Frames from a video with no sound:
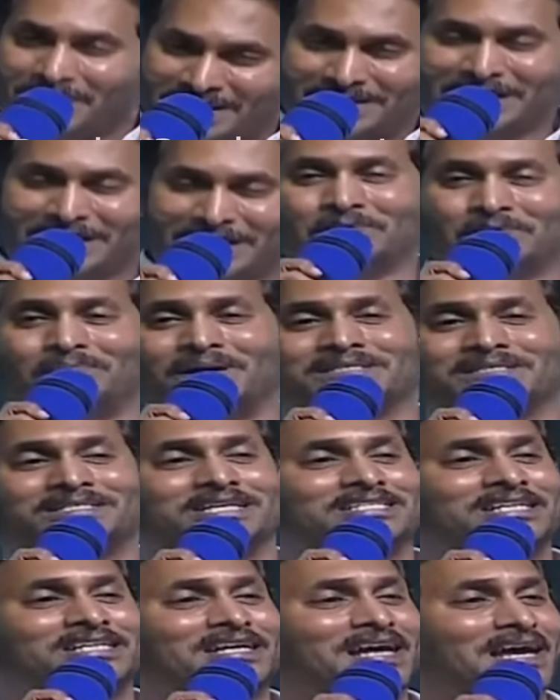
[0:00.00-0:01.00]
ప్రజలకు
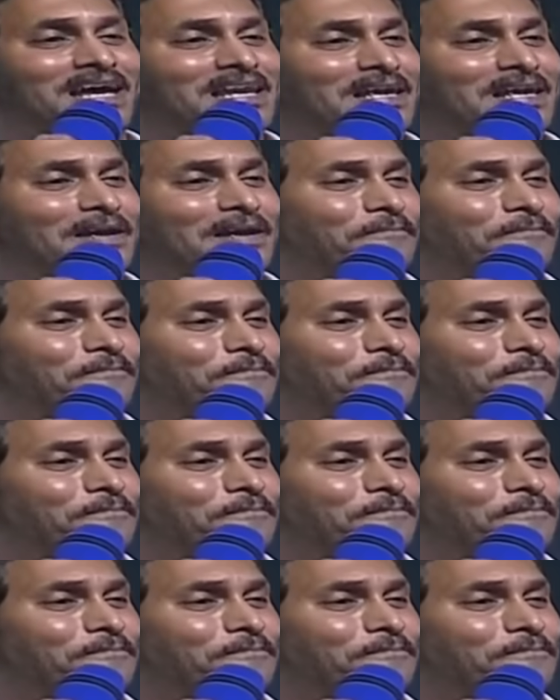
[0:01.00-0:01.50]
మంచి చేయాలి